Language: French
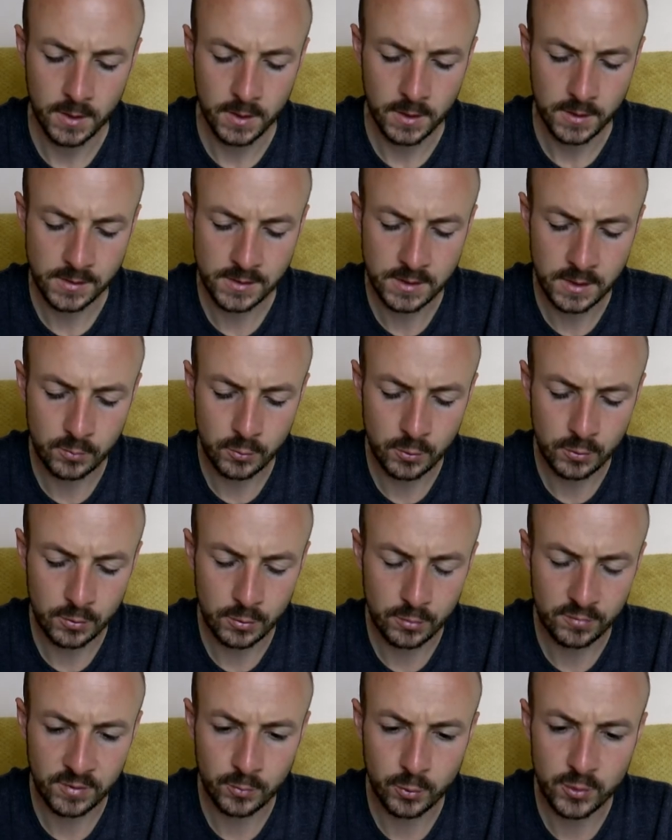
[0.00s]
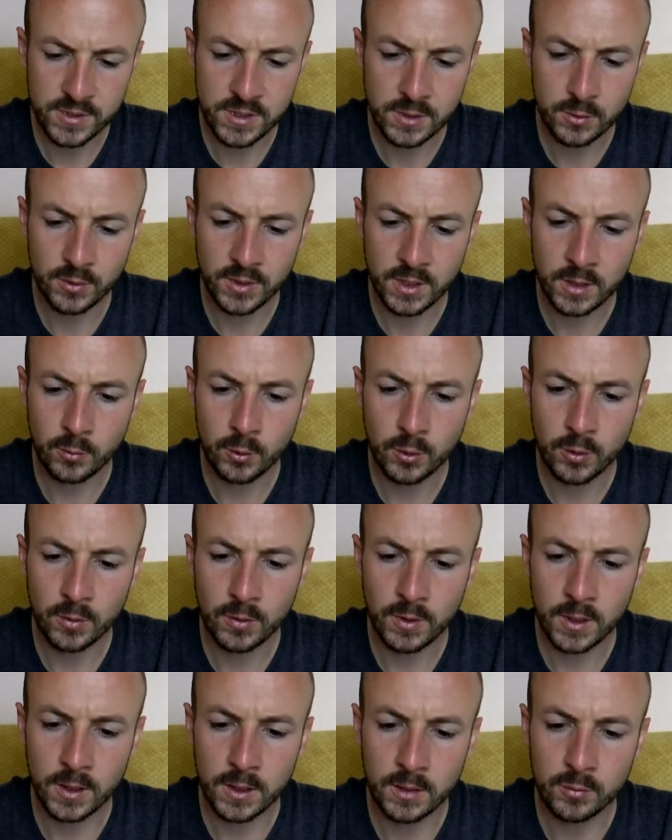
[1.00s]
Ça me fait penser
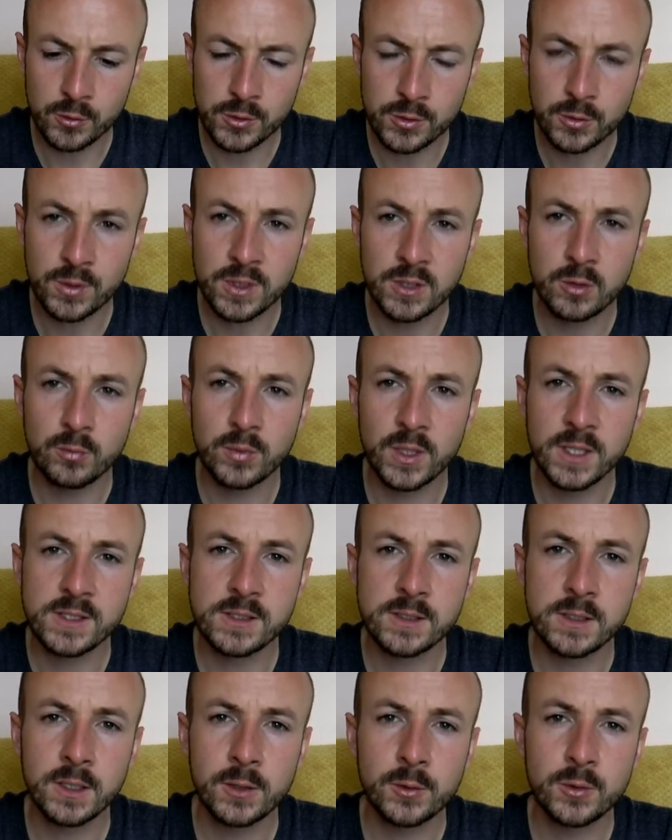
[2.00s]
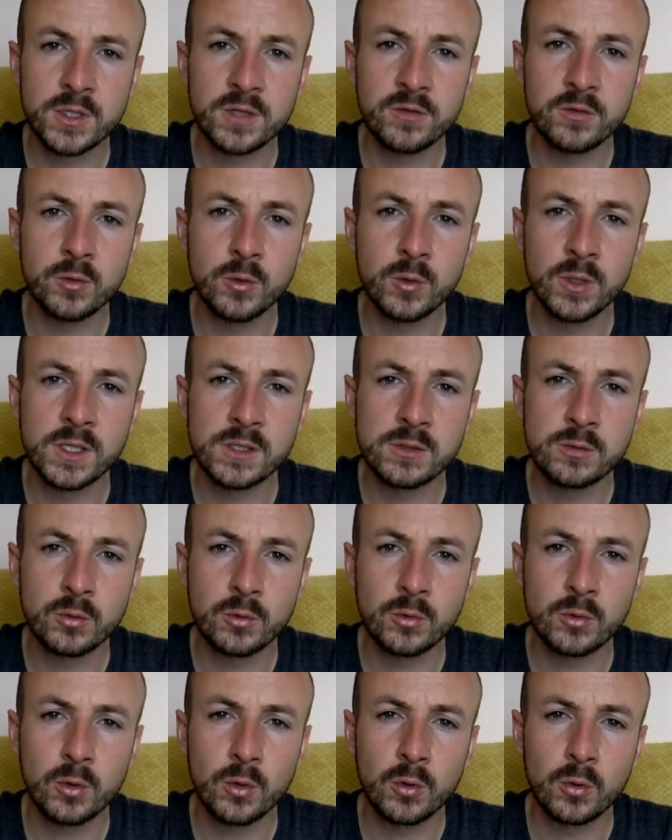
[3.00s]
notamment à Monsieur Guillaume bressner que j'avais eu l'occasion
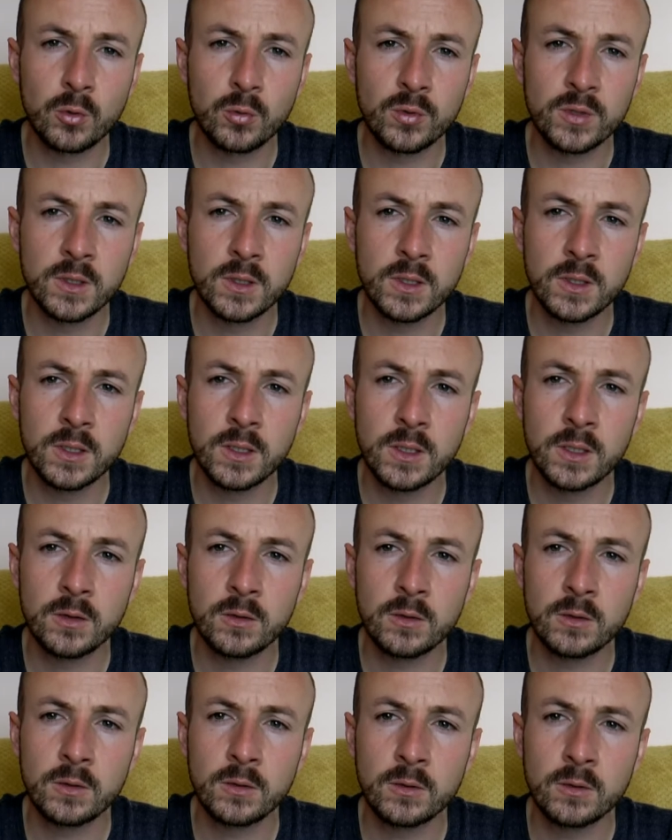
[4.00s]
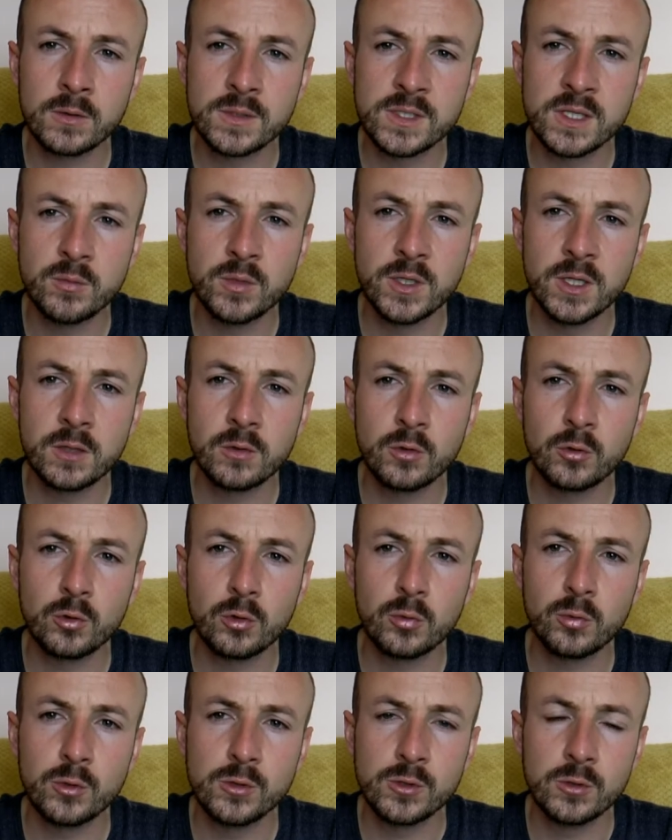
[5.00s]
de rencontrer en séminaire
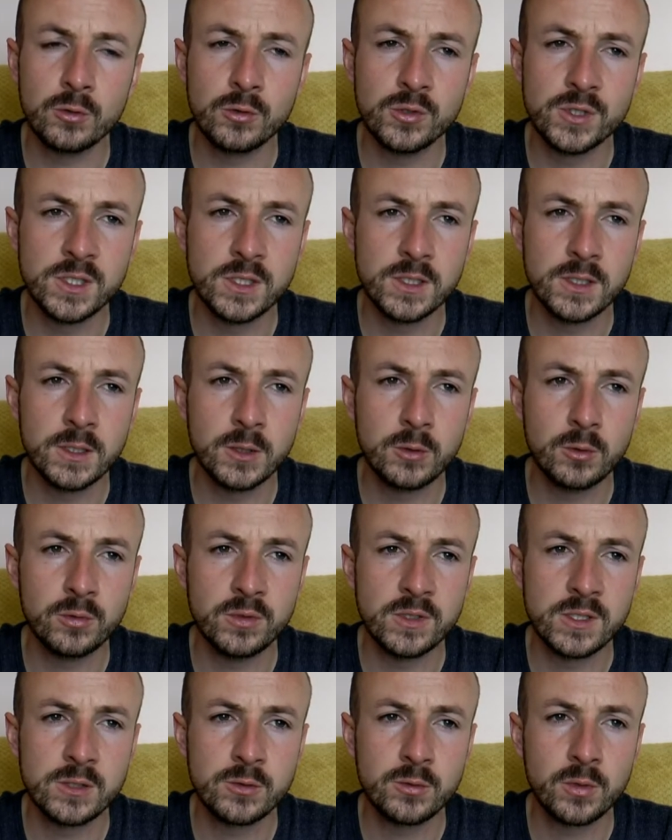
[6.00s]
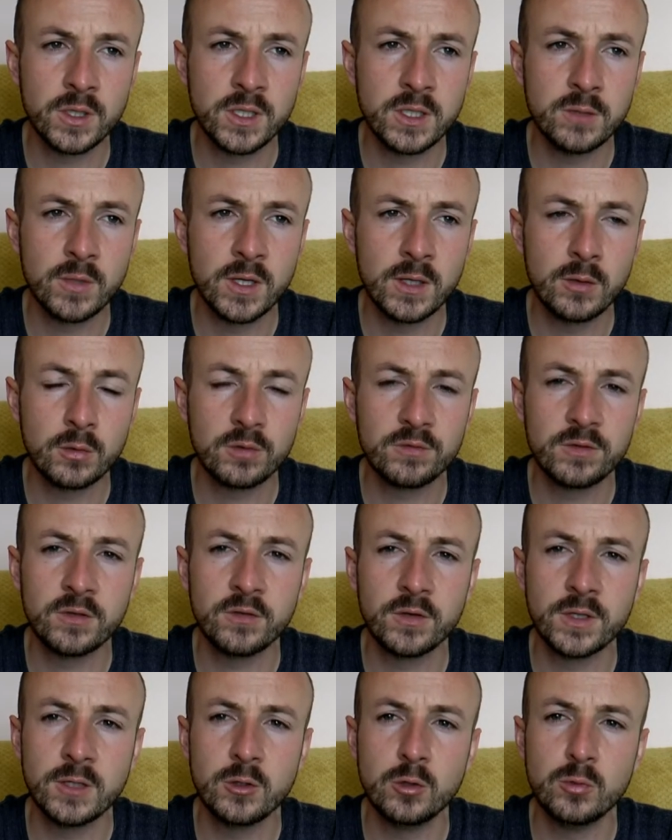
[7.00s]
d'anthroposologie et cognition animale en
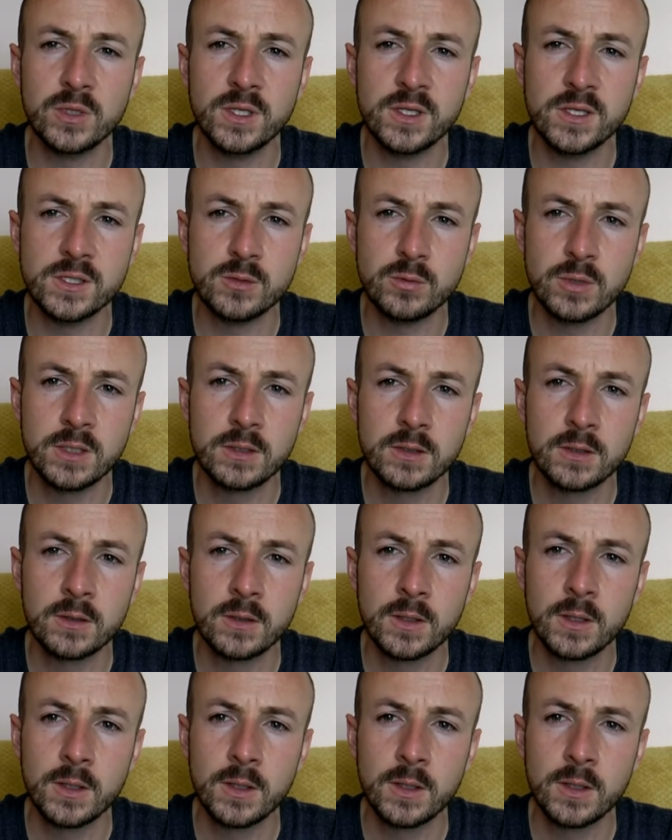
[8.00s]
février 2018.